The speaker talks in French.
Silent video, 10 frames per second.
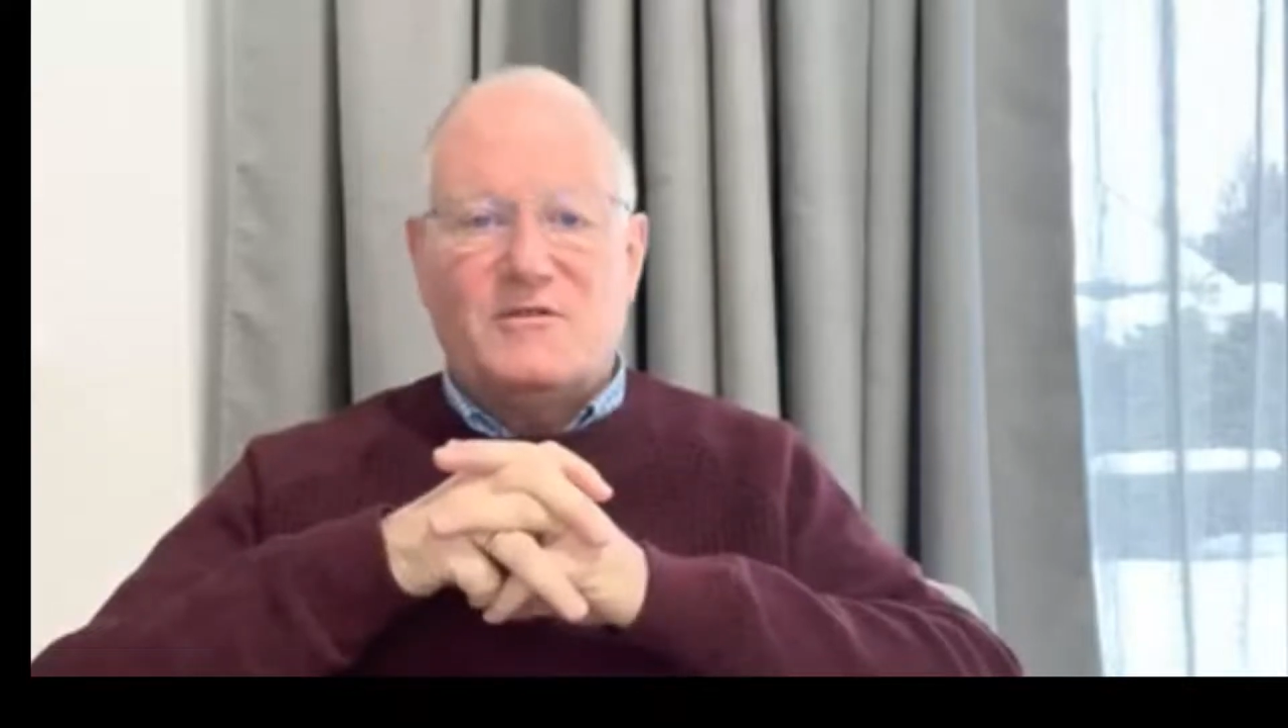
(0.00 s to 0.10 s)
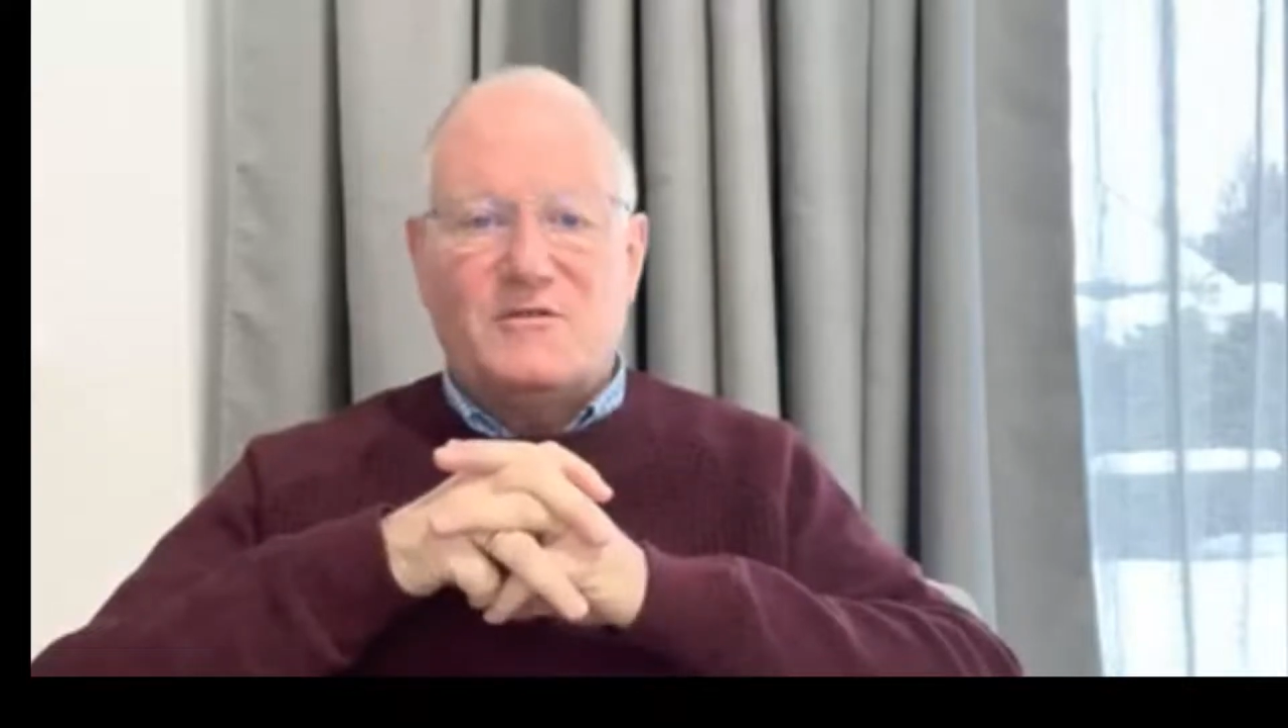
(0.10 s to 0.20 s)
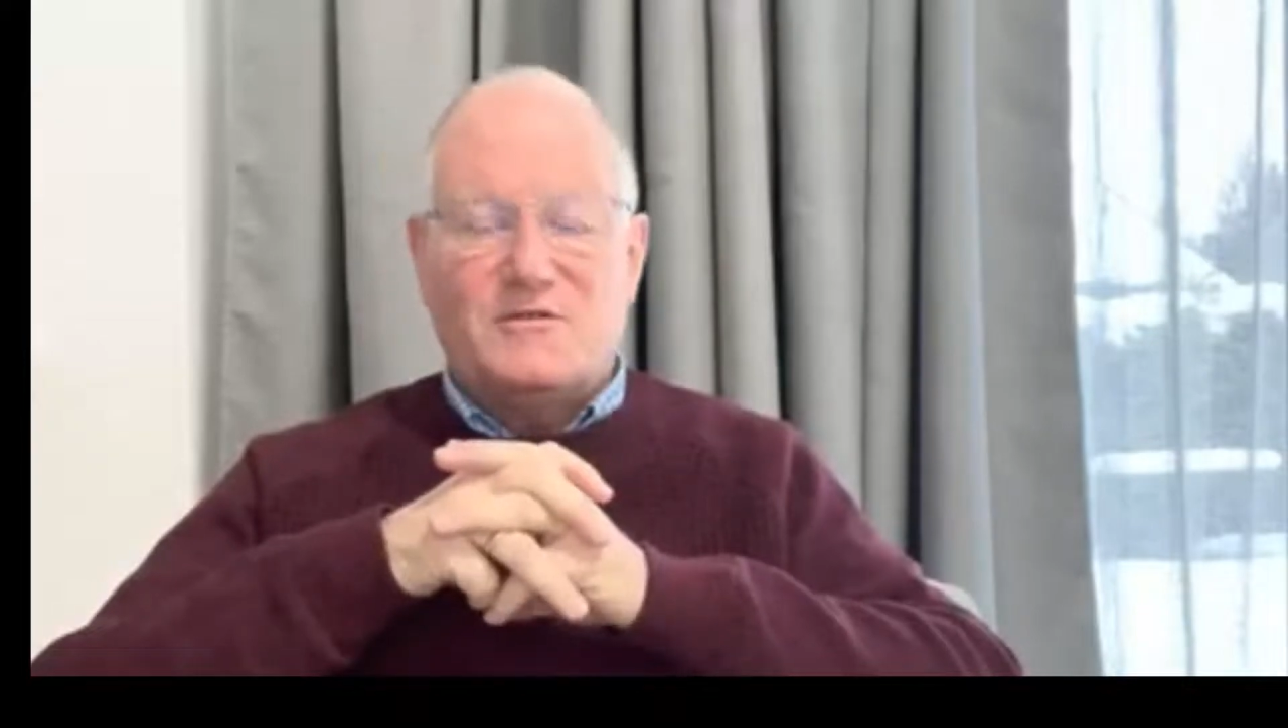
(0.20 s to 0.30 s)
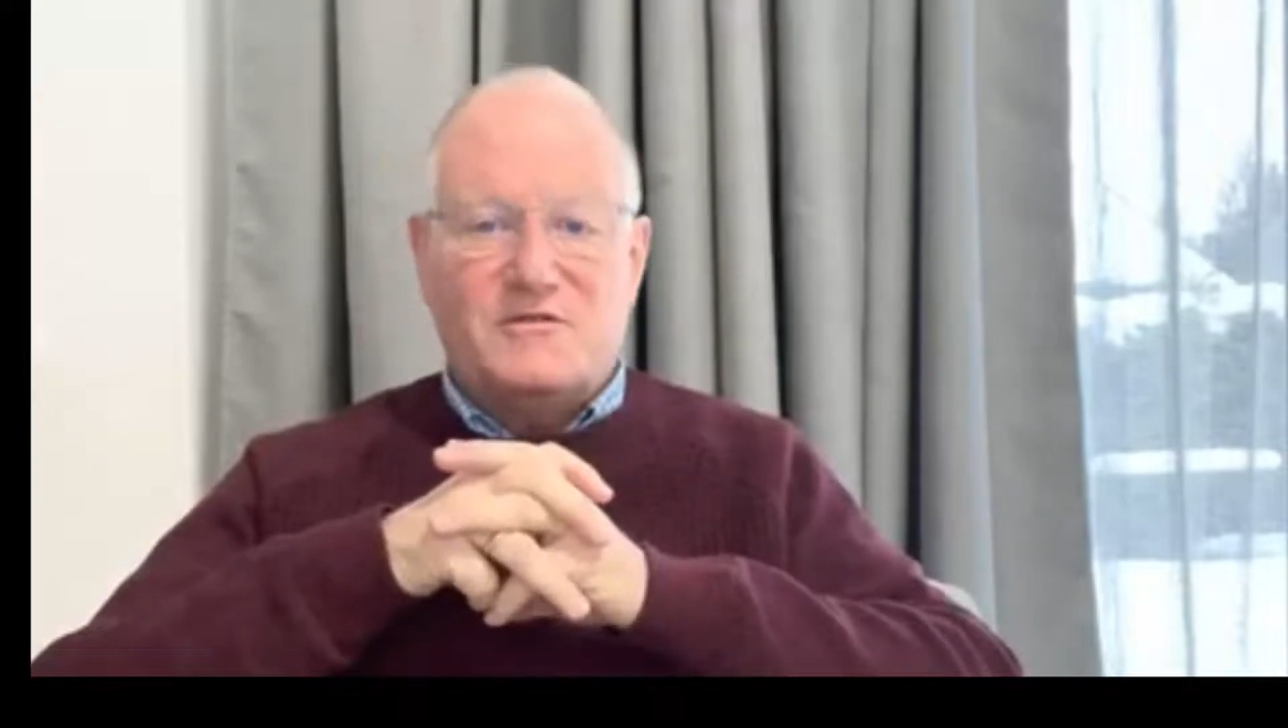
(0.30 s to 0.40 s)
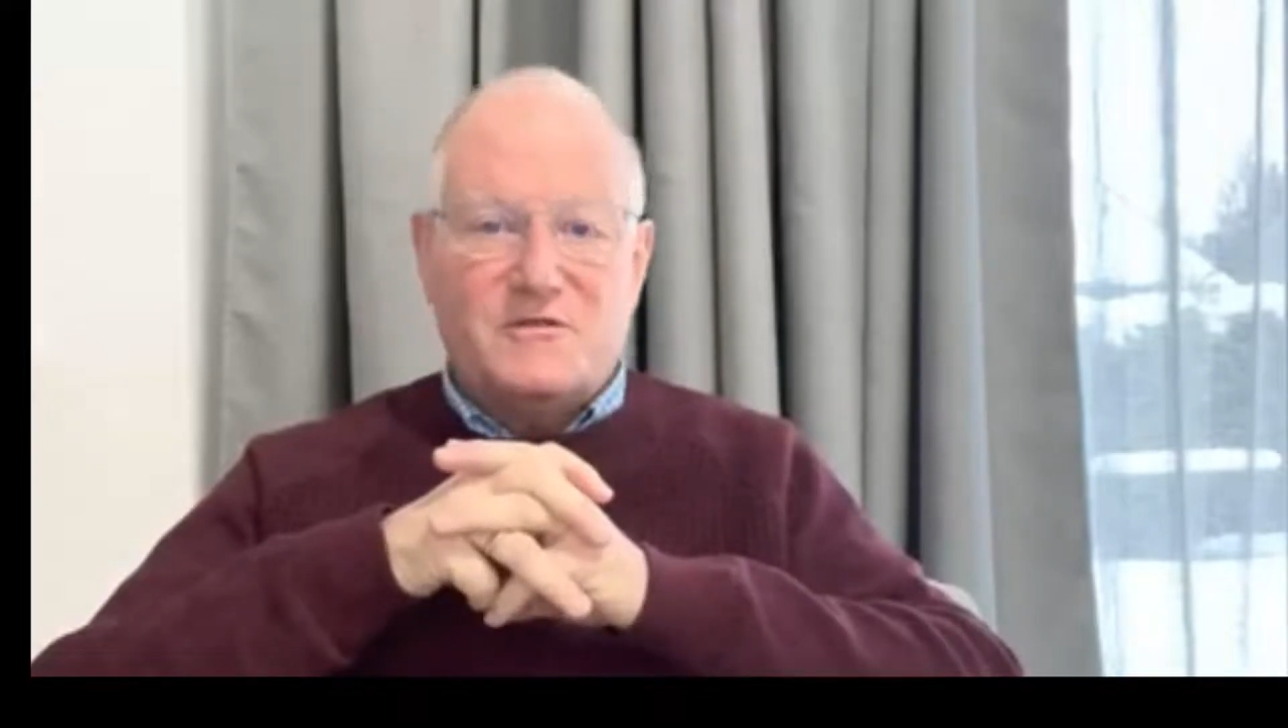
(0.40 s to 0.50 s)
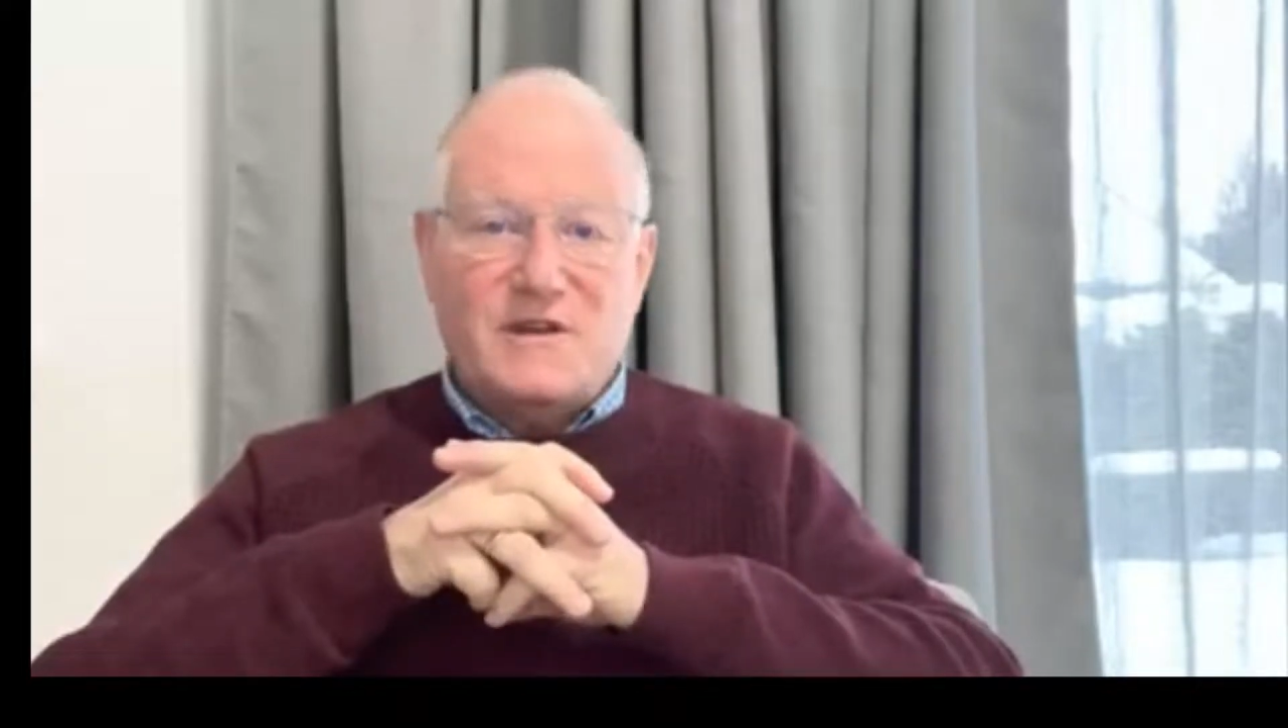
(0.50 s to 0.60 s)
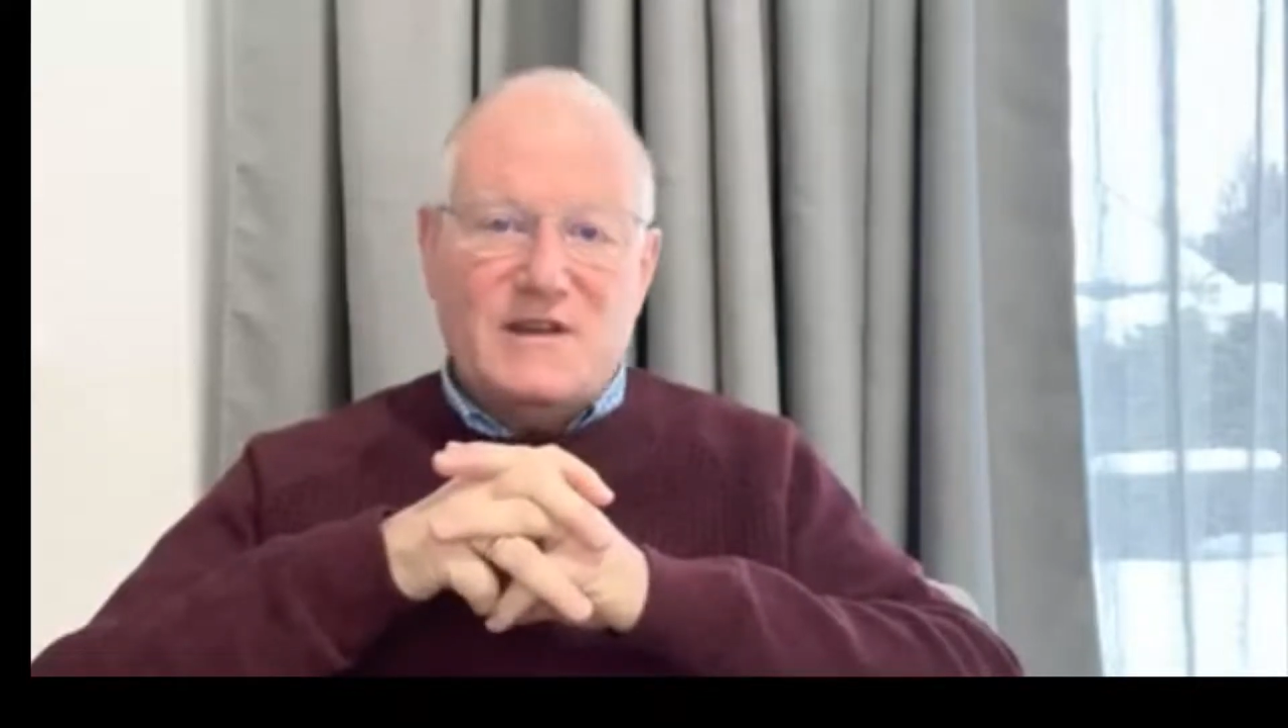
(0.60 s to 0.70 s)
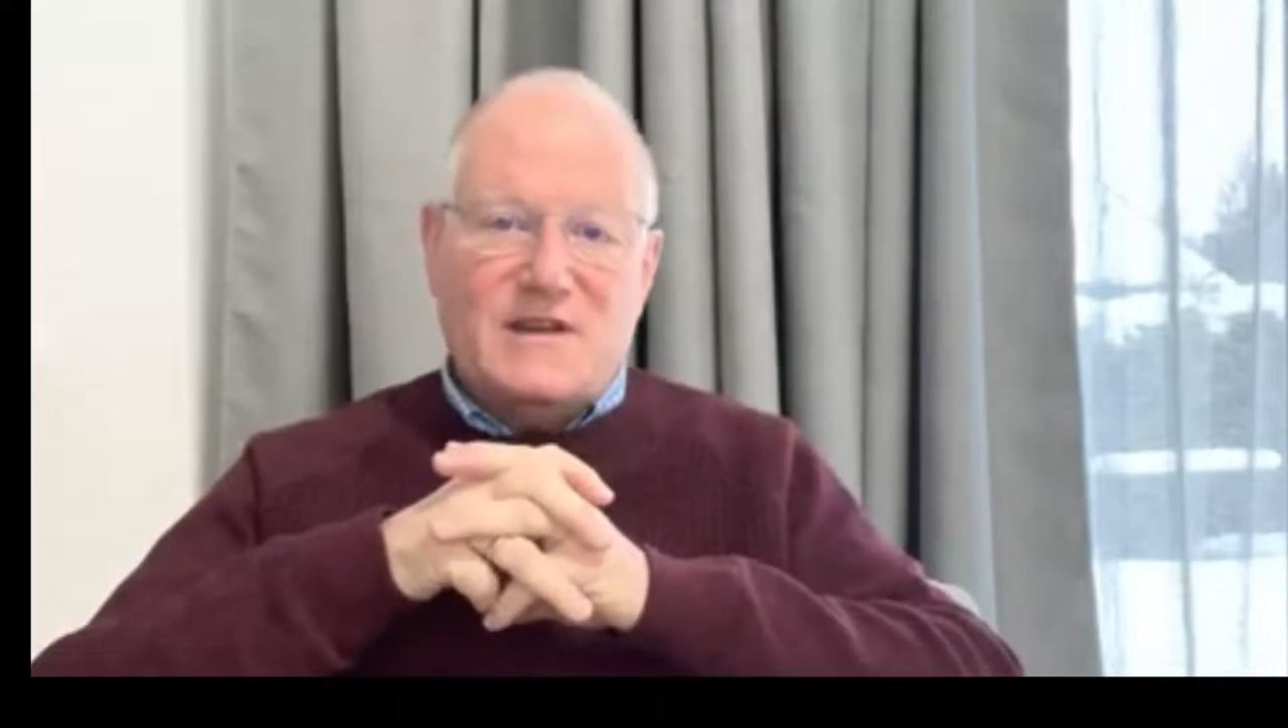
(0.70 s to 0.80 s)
de Dieu